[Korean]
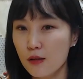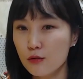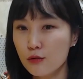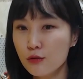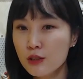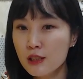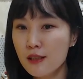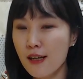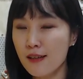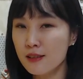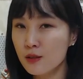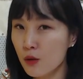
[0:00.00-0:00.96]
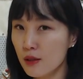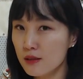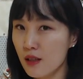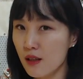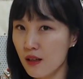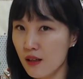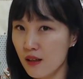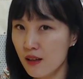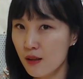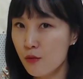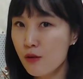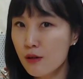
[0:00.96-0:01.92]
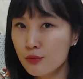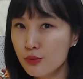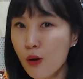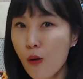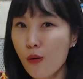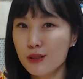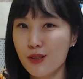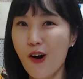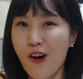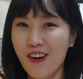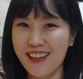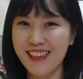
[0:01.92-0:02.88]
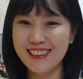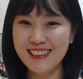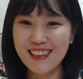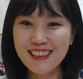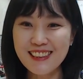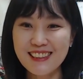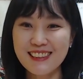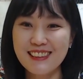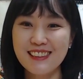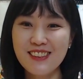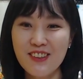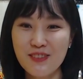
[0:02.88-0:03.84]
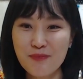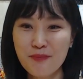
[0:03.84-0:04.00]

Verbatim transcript: 웃는 게 아닌 것 같아. 뭔가 무서워져라는 생각이 들죠.